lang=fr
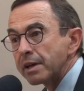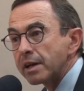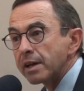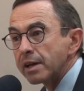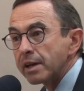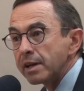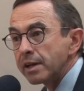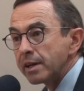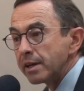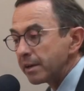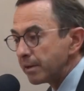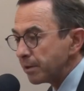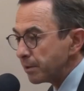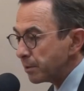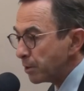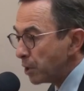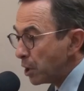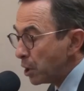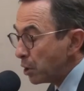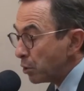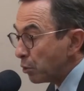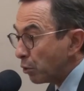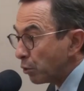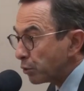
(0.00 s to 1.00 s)
avait, et
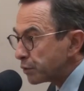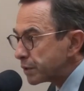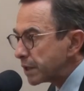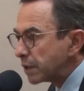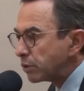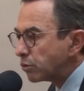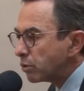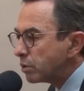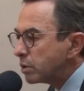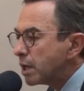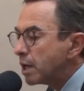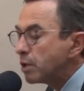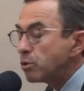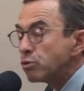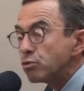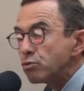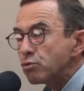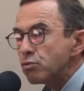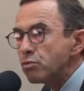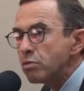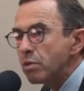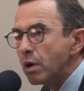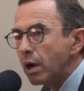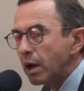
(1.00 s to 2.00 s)
euh, on s'étonnait,
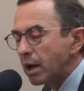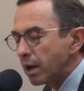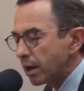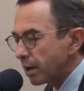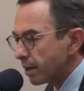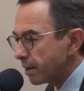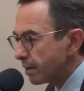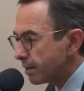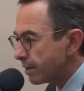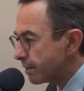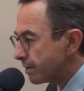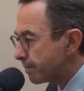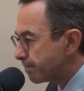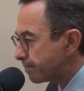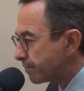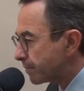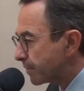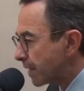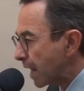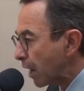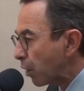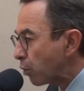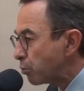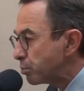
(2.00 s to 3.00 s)
nous, euh,
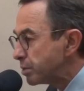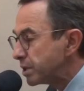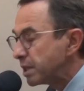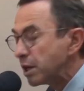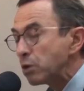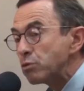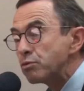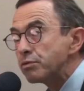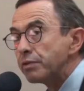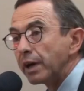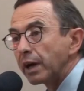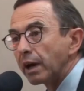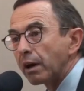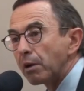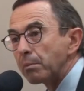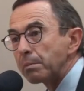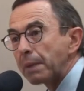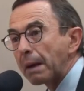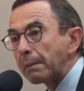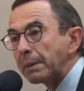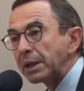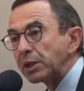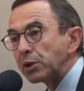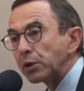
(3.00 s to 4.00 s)
d'un robinet ouvert
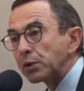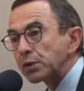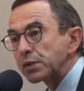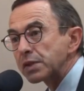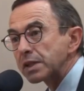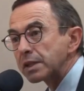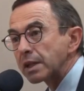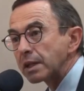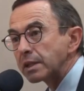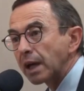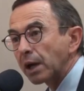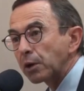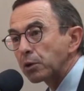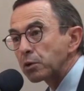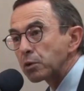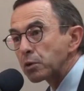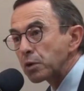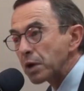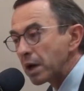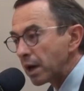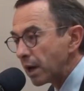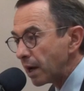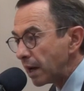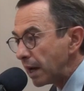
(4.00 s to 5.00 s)
en permanence. C'est-à-dire
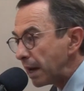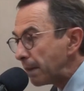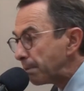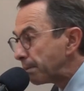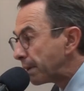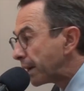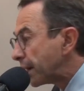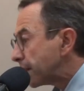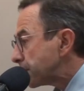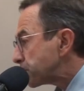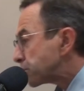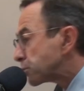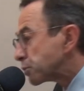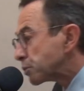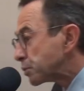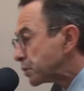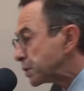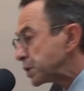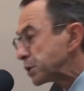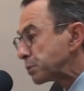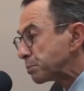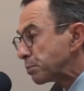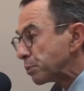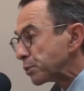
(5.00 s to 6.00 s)
que la presse
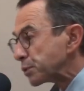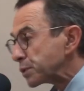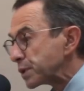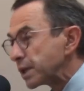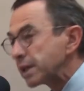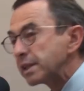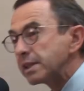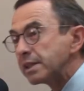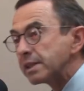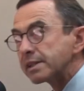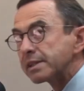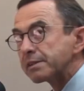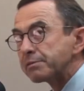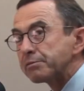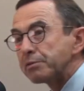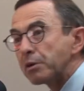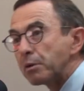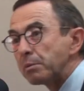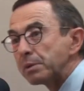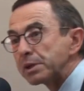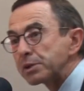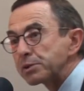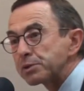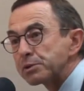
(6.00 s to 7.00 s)
disposait des
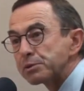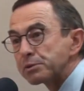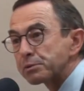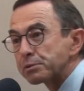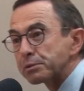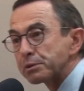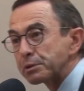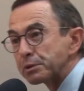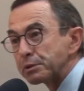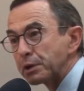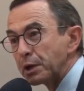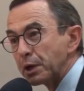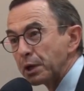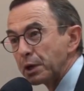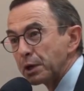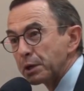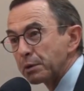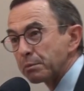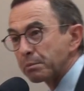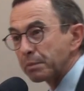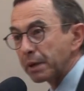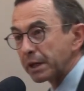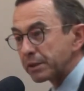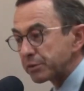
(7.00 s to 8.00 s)
informations euh,
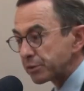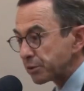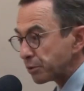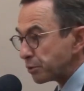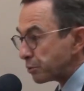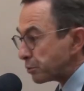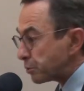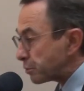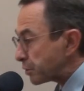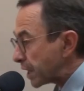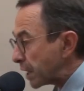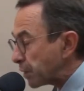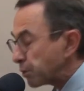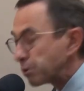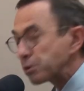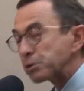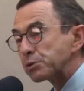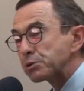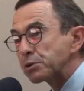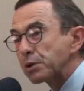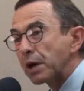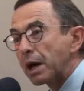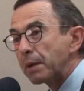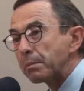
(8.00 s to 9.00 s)
presque
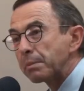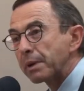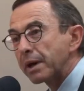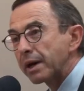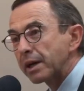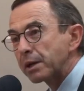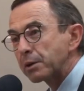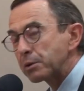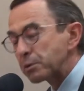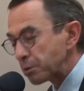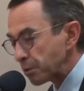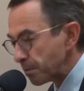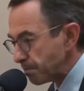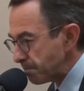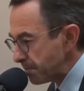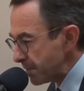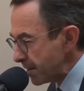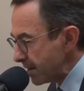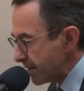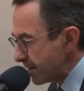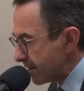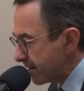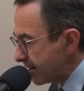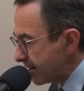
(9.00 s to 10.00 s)
quelques heures après que
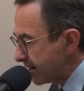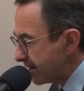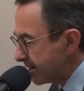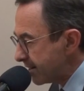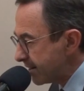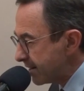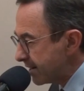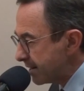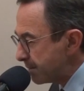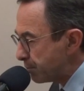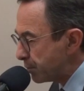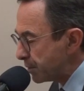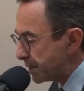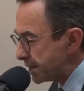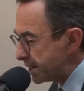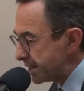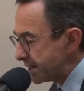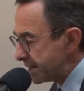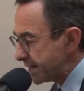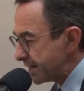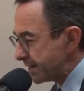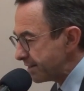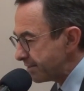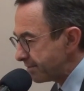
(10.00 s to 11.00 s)
les,
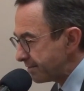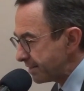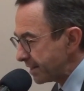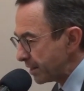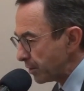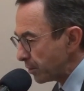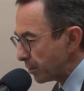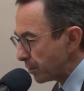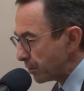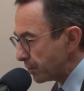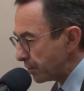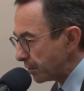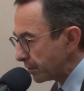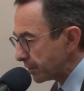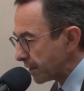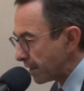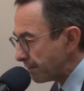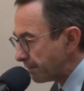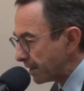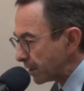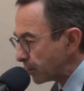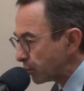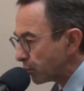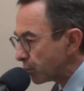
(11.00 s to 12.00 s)
policiers aient fait leur,
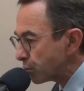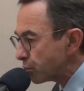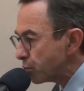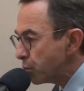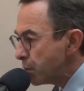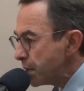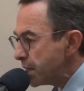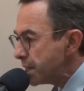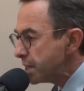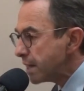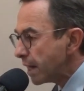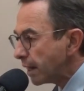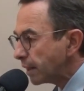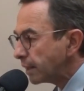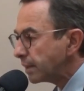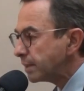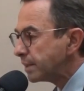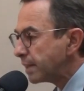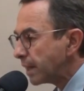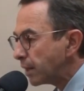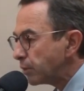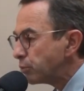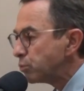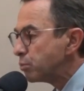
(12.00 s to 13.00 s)
travail. Donc oui,
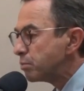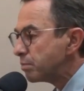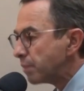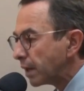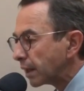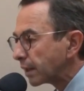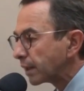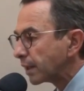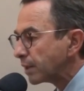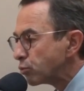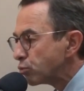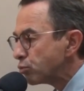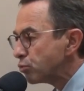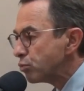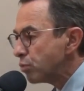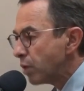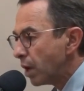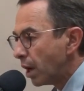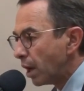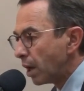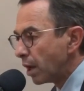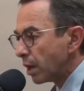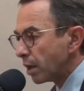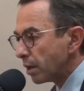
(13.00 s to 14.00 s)
il y a, eu malgré
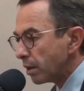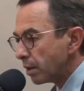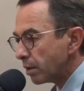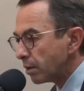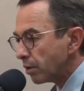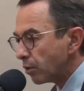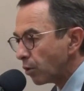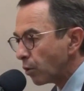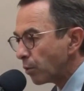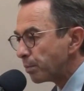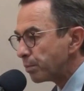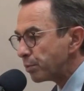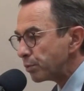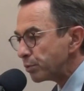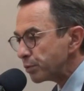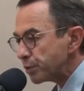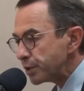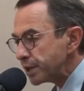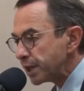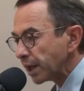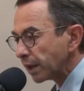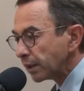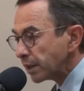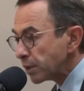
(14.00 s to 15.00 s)
tout, on peut
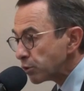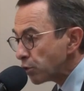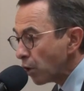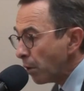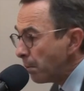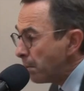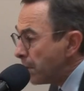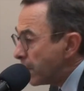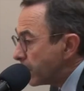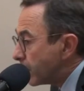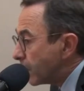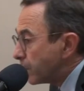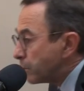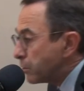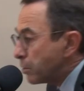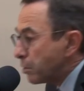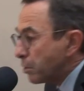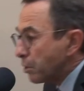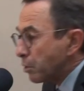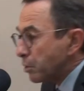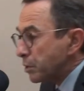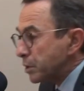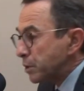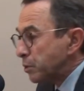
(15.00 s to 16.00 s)
le dire désormais,
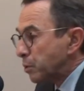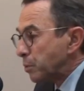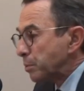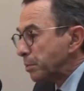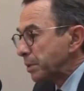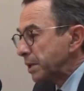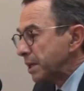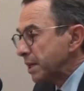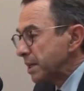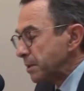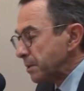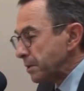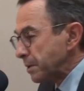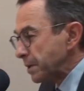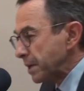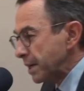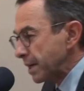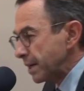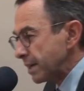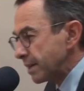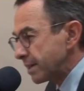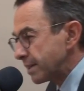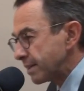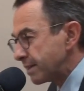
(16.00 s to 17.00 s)
d'ailleurs, y compris
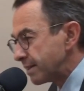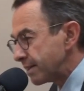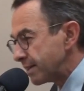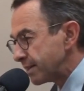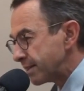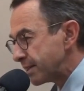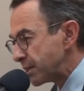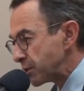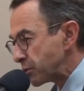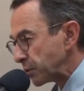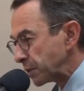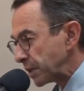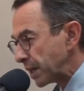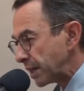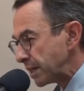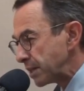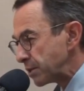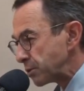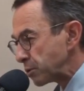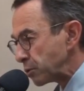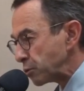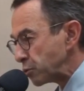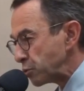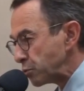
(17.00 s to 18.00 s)
des,
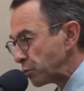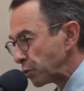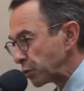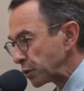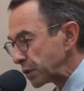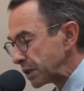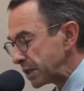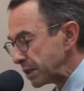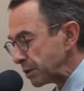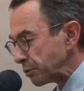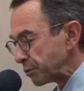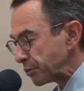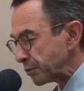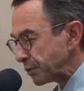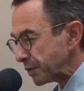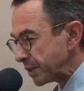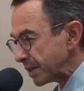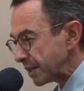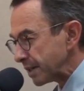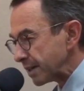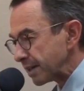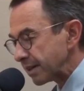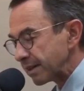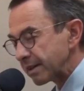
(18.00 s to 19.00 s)
journalistes du monde qui ont
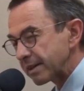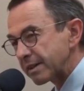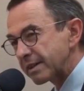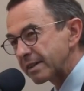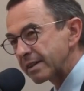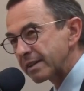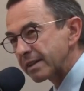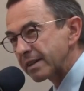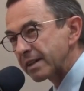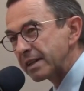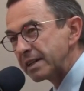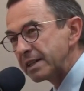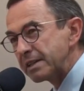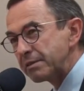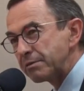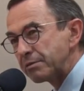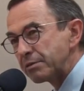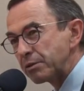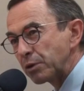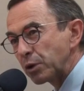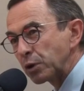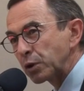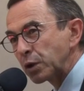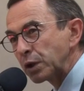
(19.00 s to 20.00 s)
fait un,
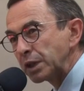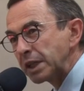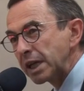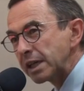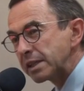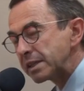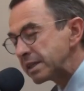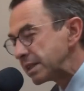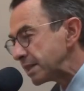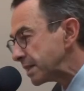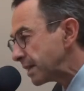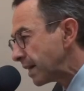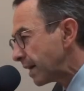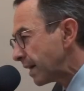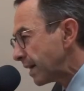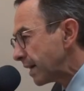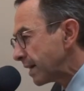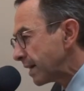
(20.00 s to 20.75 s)
livre le reconnaissent,